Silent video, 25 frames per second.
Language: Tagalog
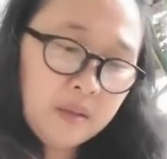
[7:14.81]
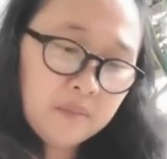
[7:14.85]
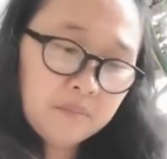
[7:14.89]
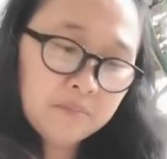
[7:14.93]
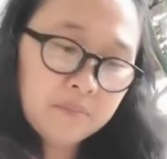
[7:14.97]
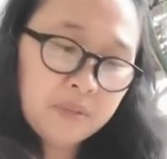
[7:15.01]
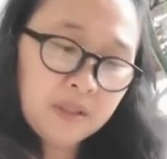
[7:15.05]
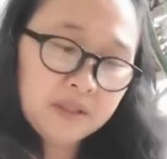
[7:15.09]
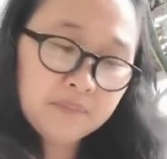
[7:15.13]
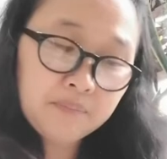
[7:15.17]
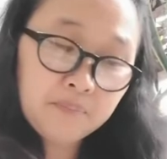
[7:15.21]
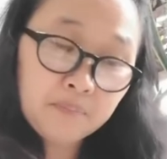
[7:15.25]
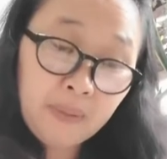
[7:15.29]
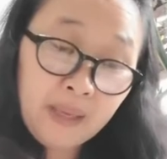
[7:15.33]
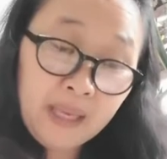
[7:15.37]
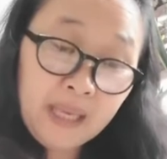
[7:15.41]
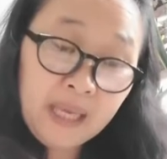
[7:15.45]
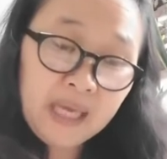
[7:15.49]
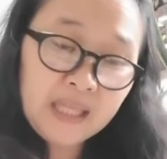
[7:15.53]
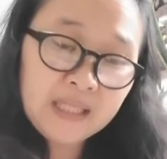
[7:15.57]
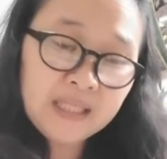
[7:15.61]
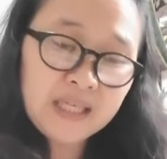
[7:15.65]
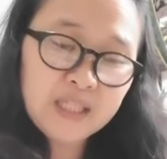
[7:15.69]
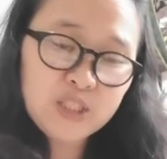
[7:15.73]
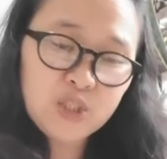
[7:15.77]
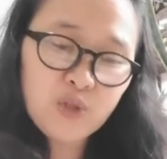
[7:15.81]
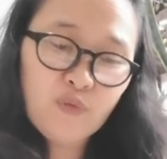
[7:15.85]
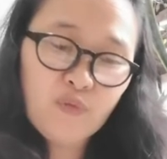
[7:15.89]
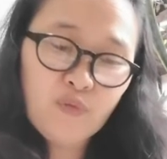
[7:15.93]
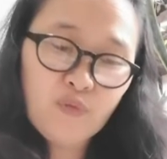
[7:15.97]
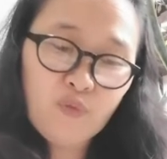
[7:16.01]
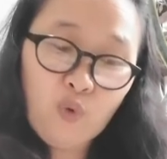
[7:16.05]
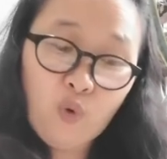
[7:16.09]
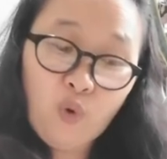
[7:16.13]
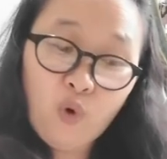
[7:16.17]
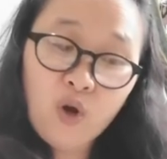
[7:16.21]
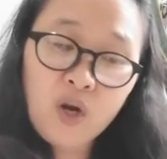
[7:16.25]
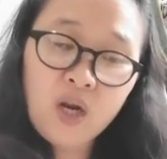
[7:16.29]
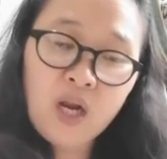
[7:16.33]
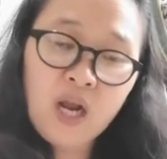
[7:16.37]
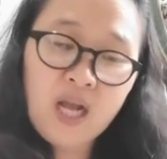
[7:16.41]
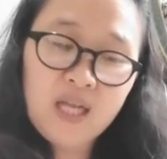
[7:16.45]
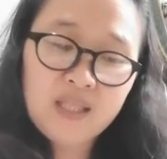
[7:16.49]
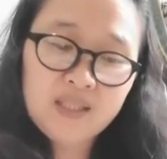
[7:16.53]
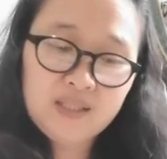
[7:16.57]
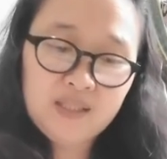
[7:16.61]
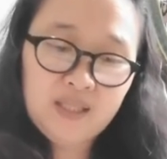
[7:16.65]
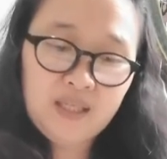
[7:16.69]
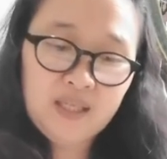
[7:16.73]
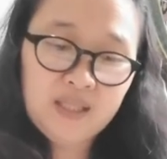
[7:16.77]
But Baal has
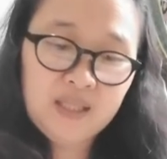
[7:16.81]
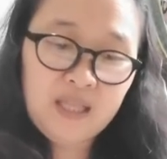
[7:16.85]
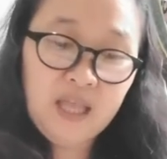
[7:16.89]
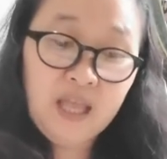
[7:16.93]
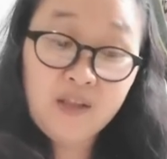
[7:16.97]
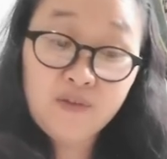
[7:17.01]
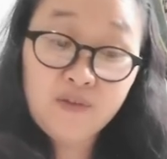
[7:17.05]
450